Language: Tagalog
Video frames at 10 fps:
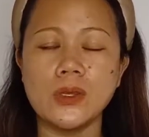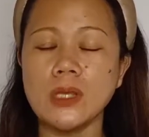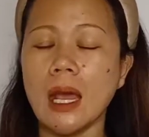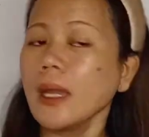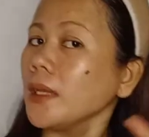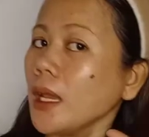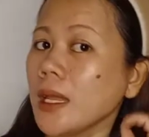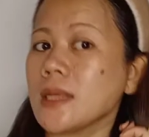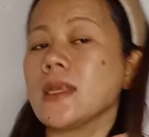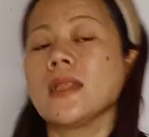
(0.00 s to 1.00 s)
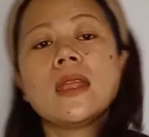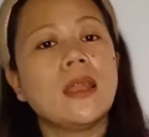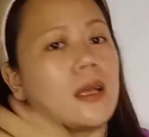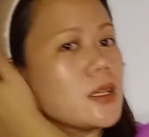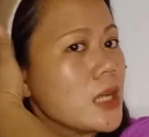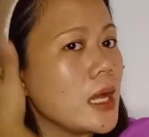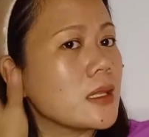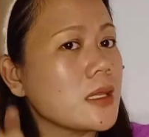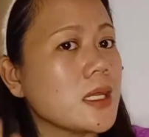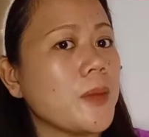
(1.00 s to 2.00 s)
So, sa akin na lesson talaga siya
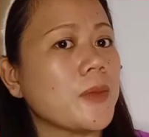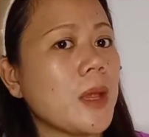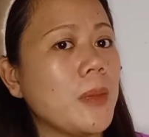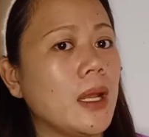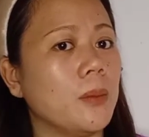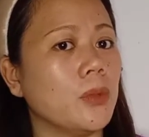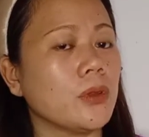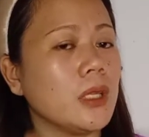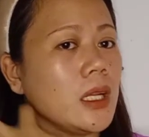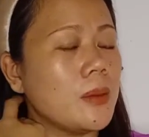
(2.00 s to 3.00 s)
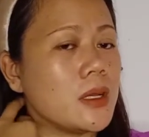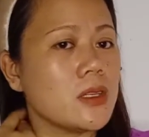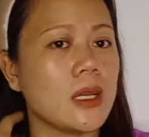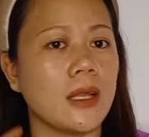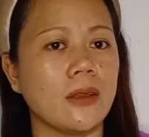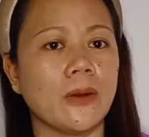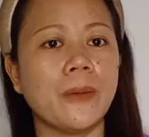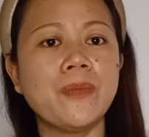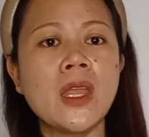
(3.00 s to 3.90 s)
at the same time malambot din naman siya, no.